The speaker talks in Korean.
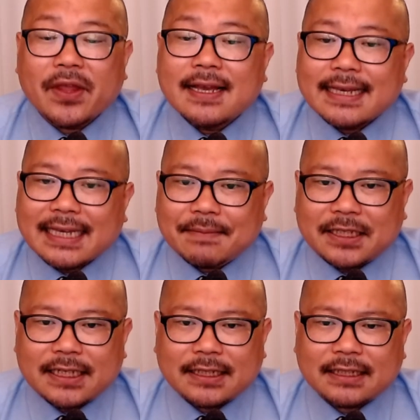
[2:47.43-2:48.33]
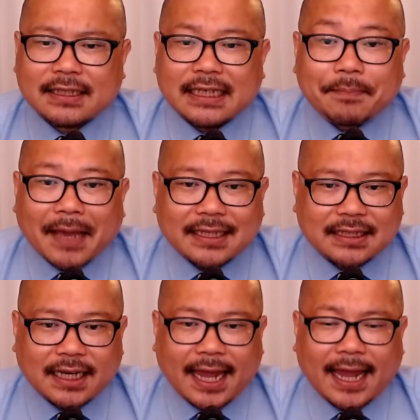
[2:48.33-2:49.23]
김 씨는 이 배
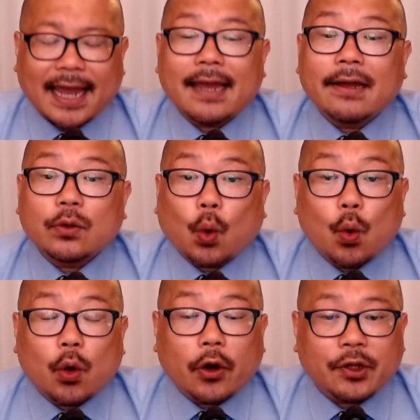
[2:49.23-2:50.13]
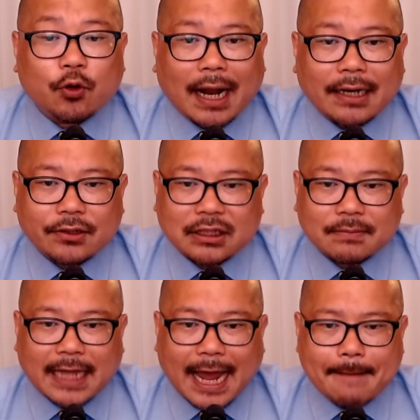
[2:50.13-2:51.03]
씨의 동거인으로
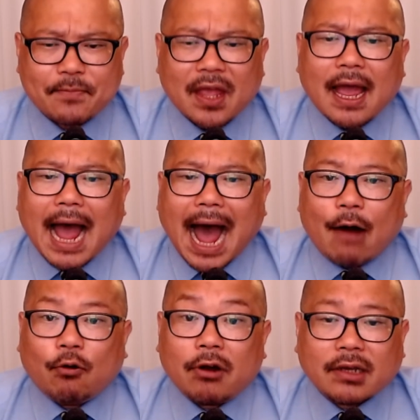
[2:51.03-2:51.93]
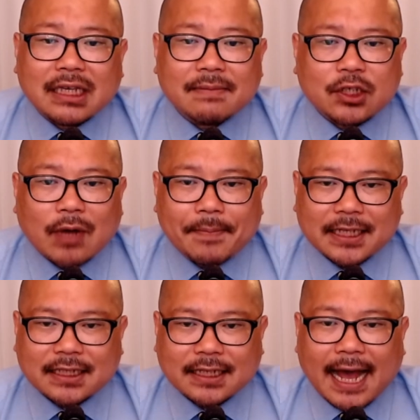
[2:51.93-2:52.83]
알려졌습니다. 아울러 김 씨와 배
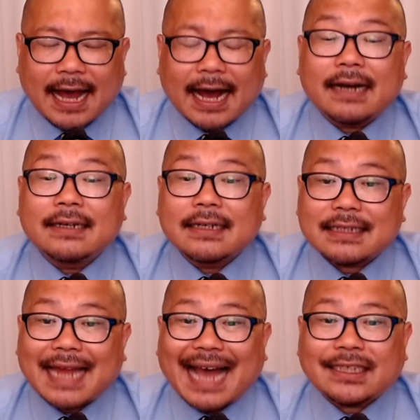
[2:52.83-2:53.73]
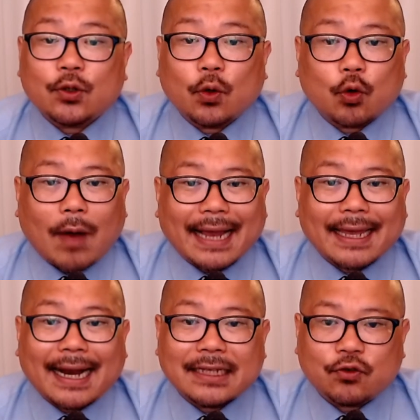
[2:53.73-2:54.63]
씨가 사실혼
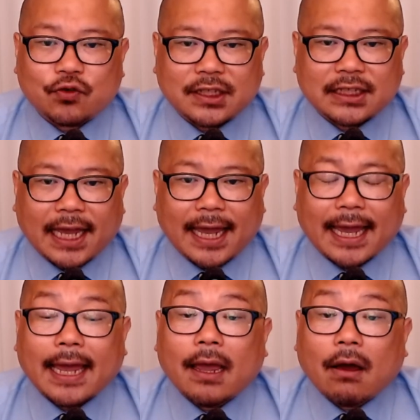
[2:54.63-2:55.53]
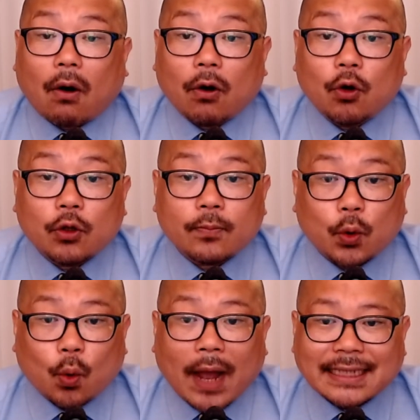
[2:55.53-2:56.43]
관계라는 취지의 언론
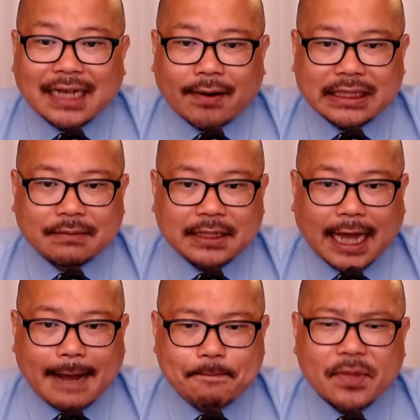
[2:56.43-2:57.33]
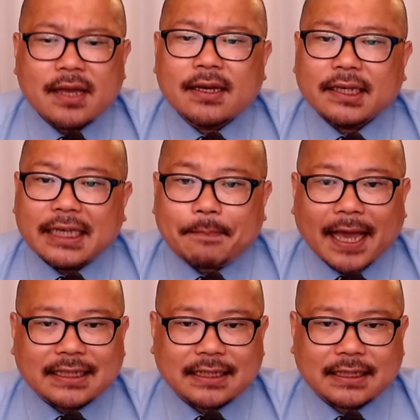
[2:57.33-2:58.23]
보도까지 나왔습니다. 이 배
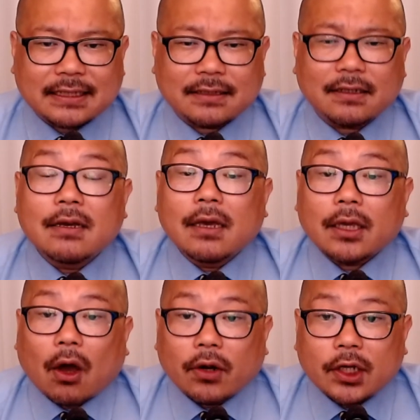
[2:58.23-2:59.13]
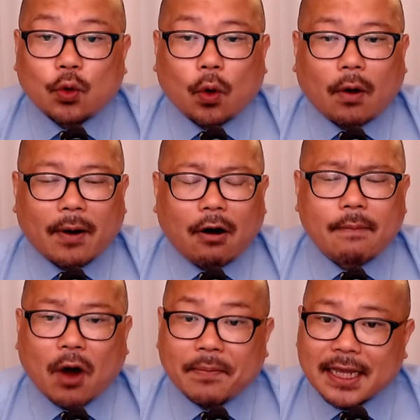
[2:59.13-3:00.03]
씨는 경기도 어,
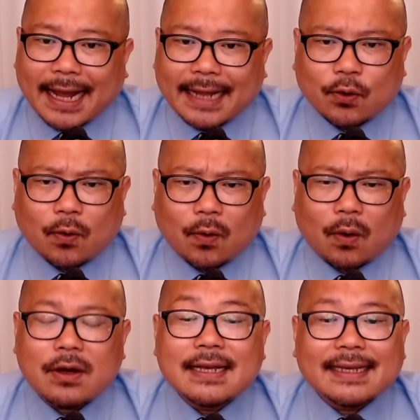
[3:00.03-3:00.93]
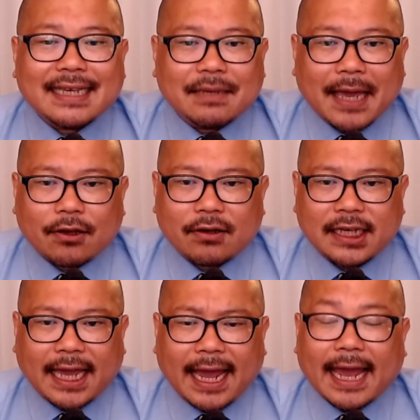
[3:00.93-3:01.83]
법인카드로
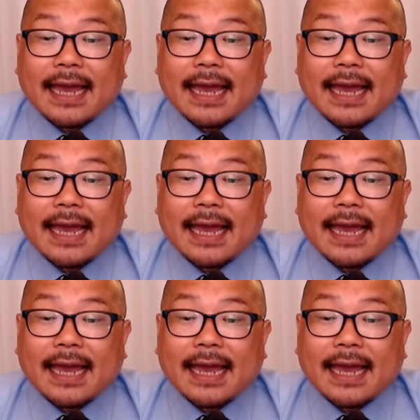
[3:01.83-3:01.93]
김혜경이의